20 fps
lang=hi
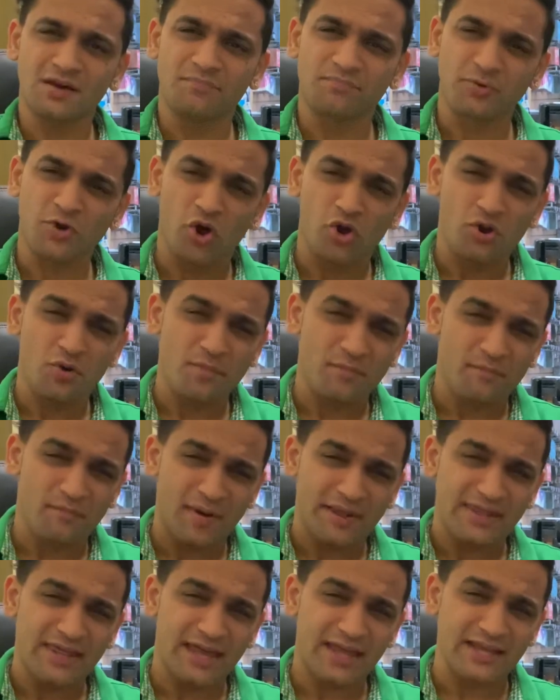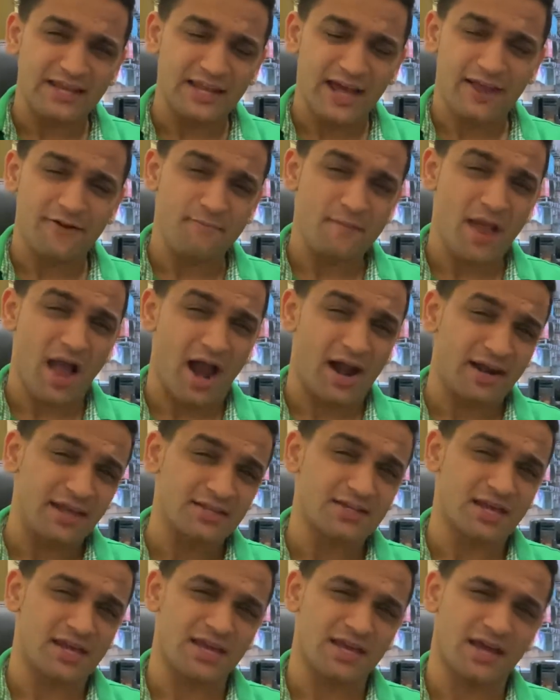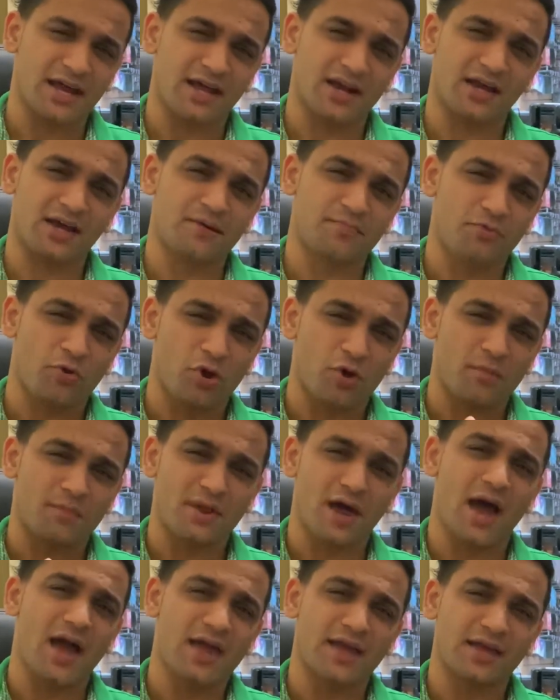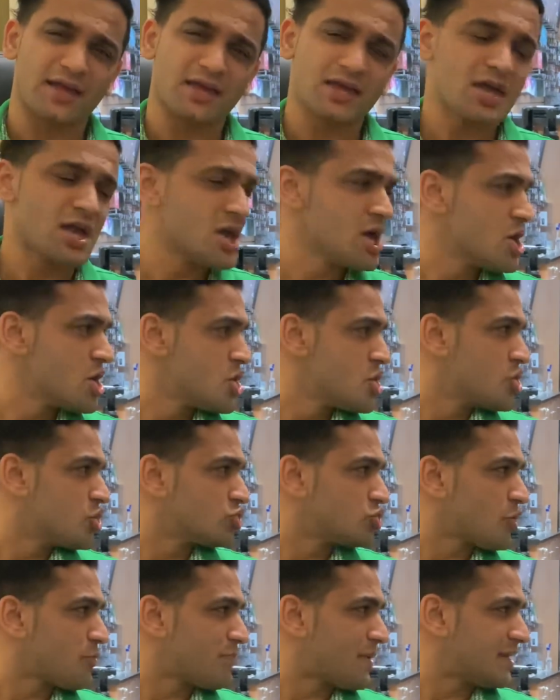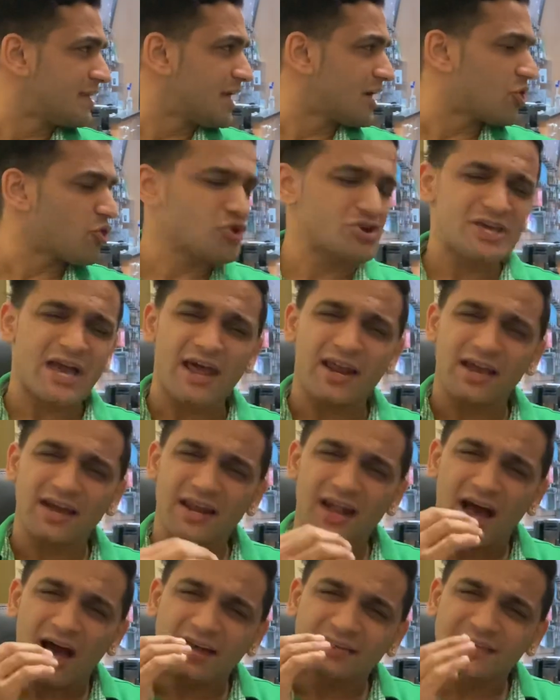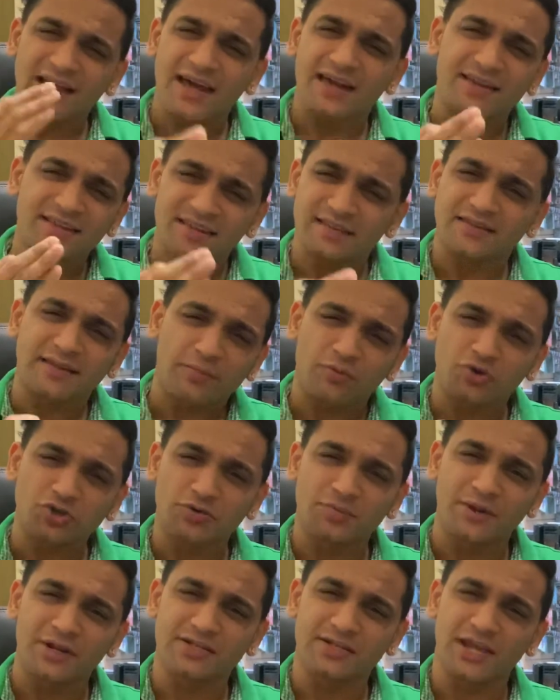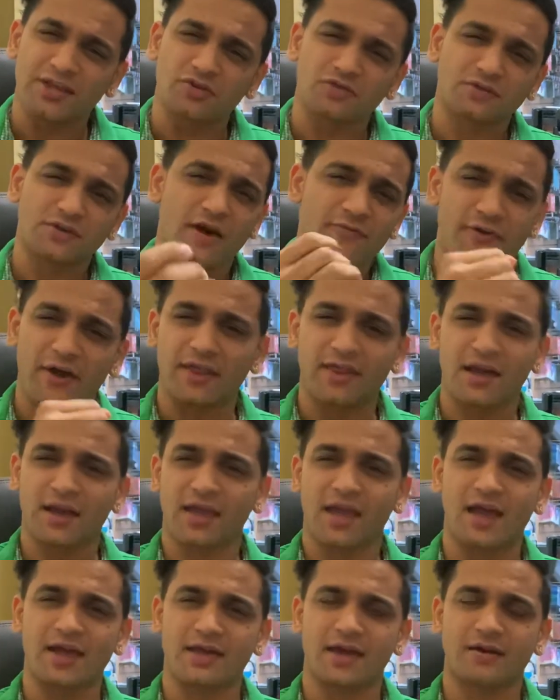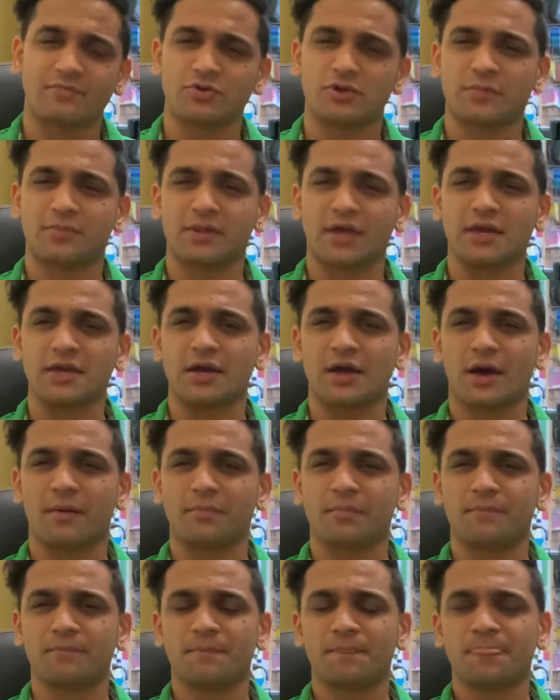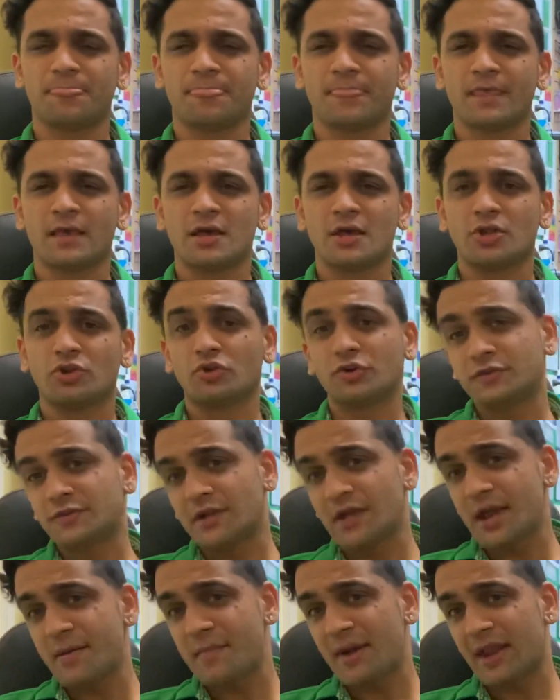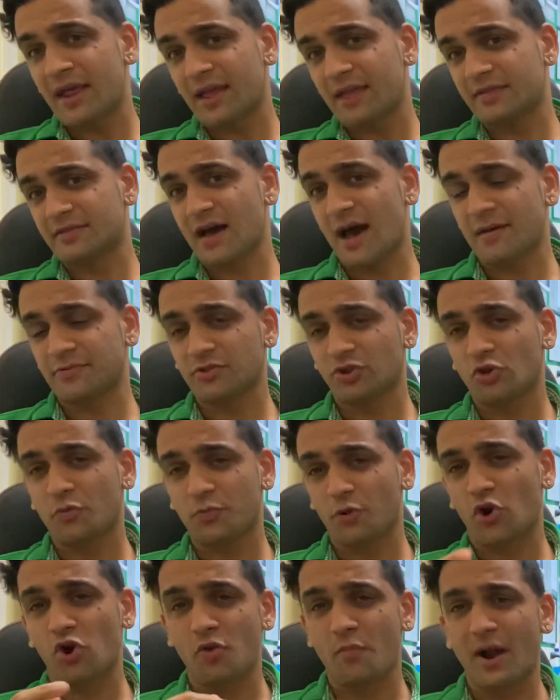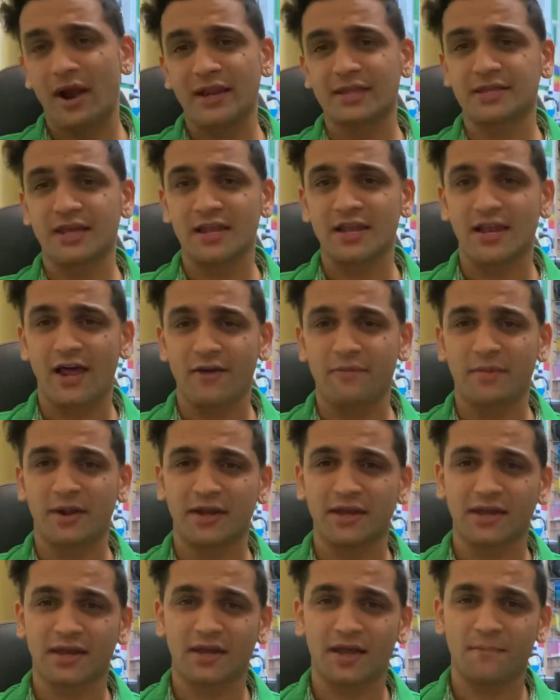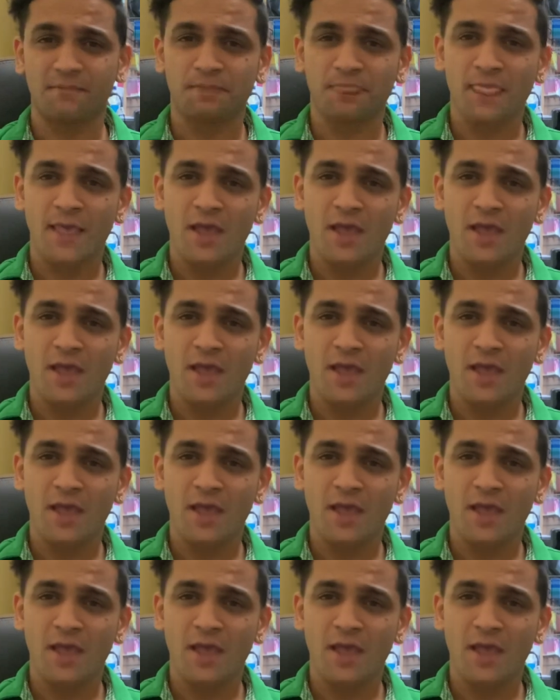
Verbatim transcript: प्रॉब्लम बंदे की लाइफ में आनी चाहिए यार अगर प्रॉब्लम ना आएगी तो बंदे को यार अगर आसानी से सब कुछ मिल जाए तो उसका फायदा क्या है यार मुझे बताइए आप तो इसलिए मेरे हिसाब से तो प्रॉब्लम आनी चाहिए लाइफ में ठीक है ना